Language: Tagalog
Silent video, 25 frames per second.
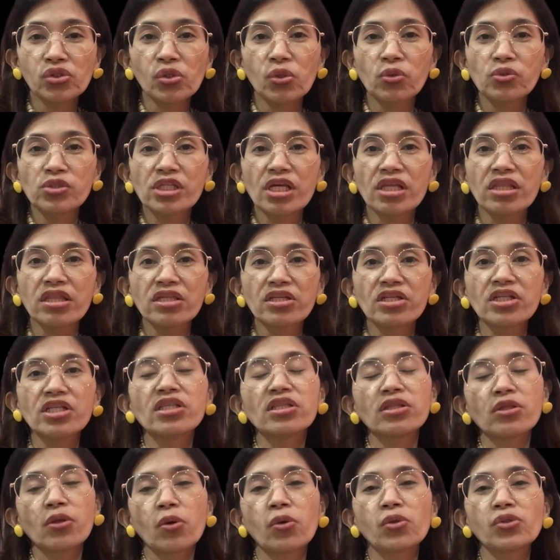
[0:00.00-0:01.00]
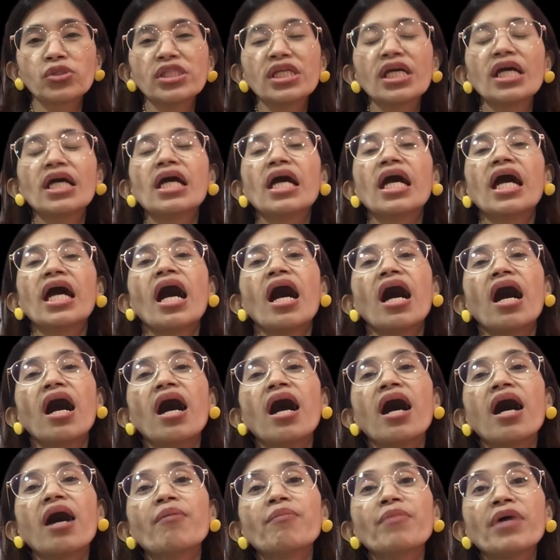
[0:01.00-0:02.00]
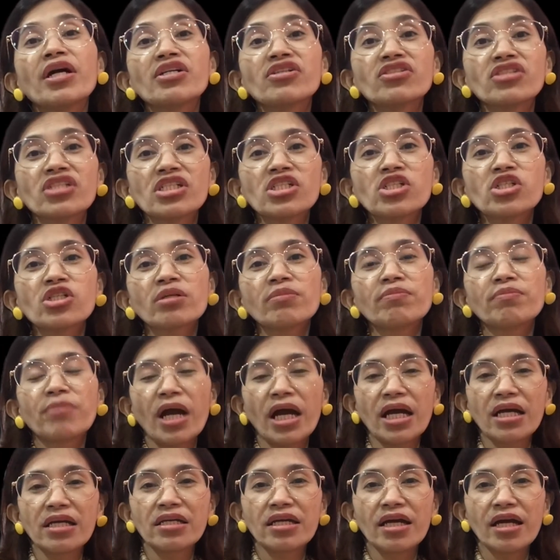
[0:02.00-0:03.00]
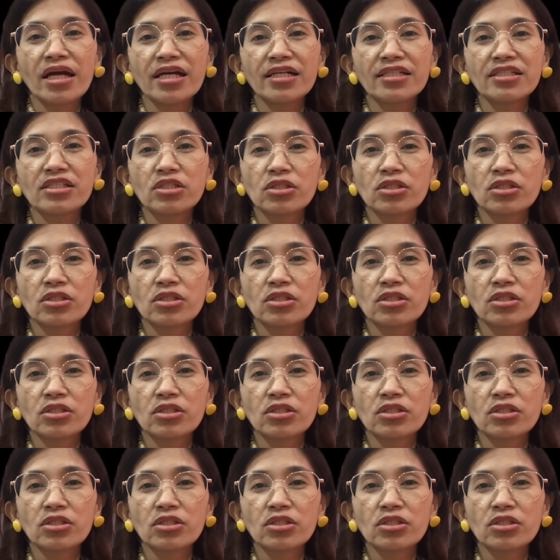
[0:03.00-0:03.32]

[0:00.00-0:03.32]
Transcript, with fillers: So, sa third dose, uh, meron din siyang bayad.